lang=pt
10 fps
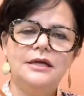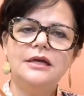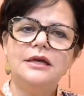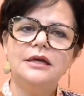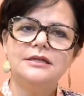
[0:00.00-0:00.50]

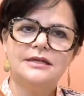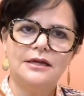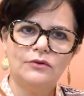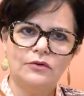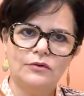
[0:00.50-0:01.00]
e
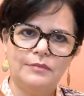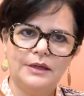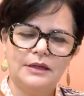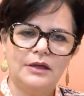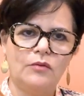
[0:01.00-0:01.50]
sem dor no
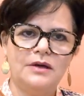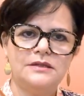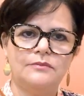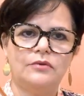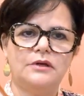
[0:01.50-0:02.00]
pé, que é o
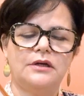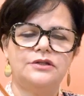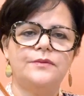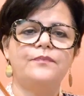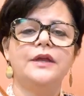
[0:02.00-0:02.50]
mais
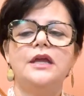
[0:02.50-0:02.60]
importante.